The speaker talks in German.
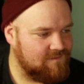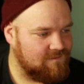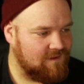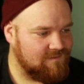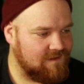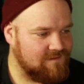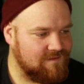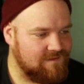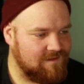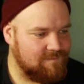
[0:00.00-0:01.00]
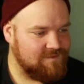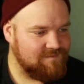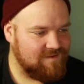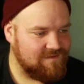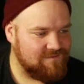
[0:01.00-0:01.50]
ja, und dann äh, habe ich ihm
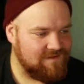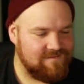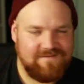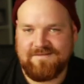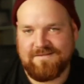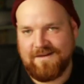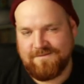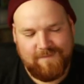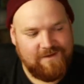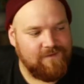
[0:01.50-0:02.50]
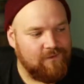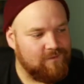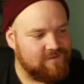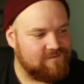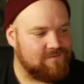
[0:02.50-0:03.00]
gesagt, so, dass es halt mein
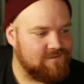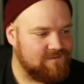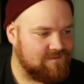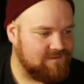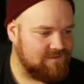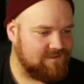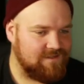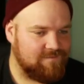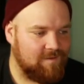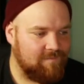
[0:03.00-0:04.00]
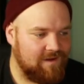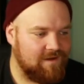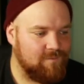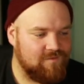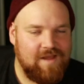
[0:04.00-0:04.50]
Video ist und ich nichts mit dem Park
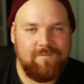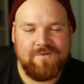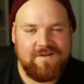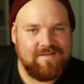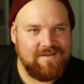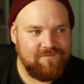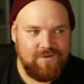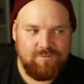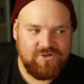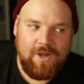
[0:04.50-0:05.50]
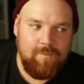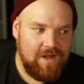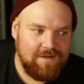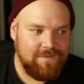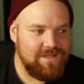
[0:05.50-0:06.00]
an der Mütze habe und dass in der
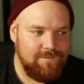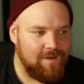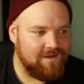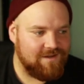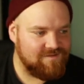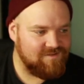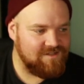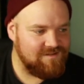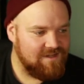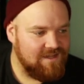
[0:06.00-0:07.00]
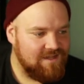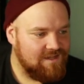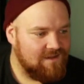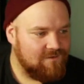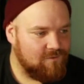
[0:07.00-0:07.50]
Videobeschreibung halt meine E-Mail-Adresse steht.
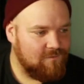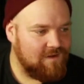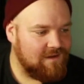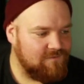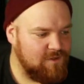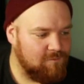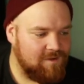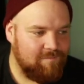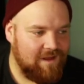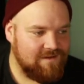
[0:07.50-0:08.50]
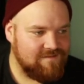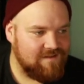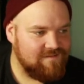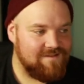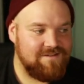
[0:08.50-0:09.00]
Und nur weil ein Video über den Park ist,
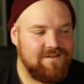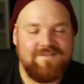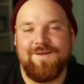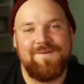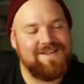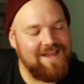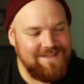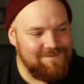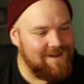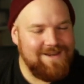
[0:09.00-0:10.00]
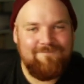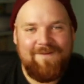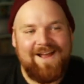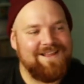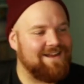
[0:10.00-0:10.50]
heißt das ja nicht, dass er mit der E-Mail den
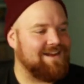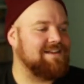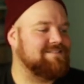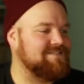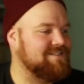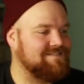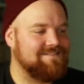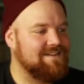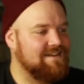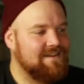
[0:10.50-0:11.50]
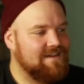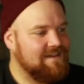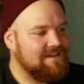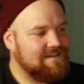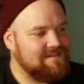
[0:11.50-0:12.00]
Park erreicht ist.
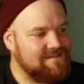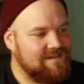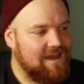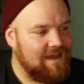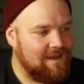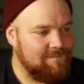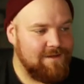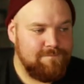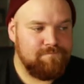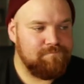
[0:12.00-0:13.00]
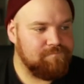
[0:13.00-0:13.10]
Ist der Hammer.